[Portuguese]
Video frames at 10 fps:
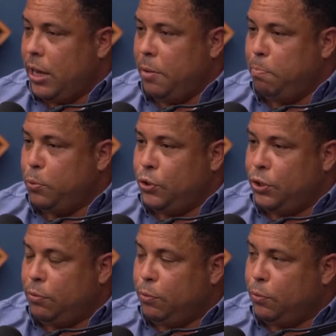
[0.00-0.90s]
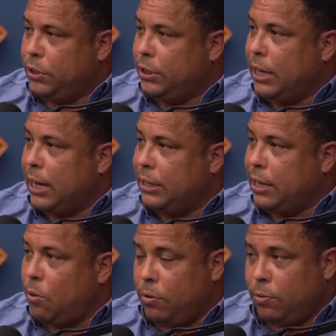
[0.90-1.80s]
é impossível você
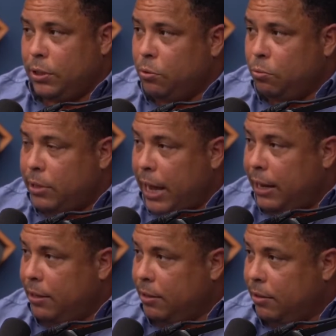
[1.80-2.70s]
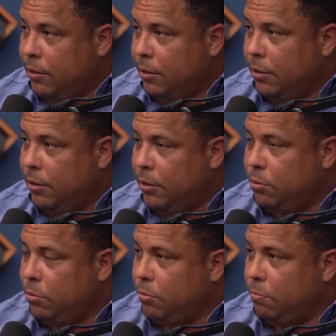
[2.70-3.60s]
gastar o que você não tem. Uhum.
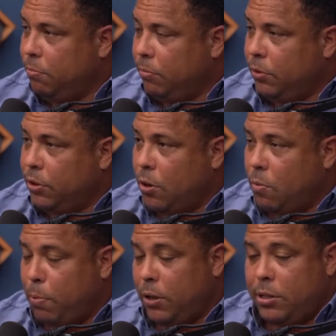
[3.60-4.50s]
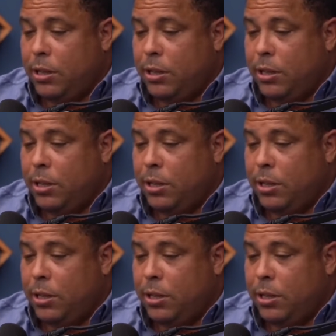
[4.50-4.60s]
Isso, então, pode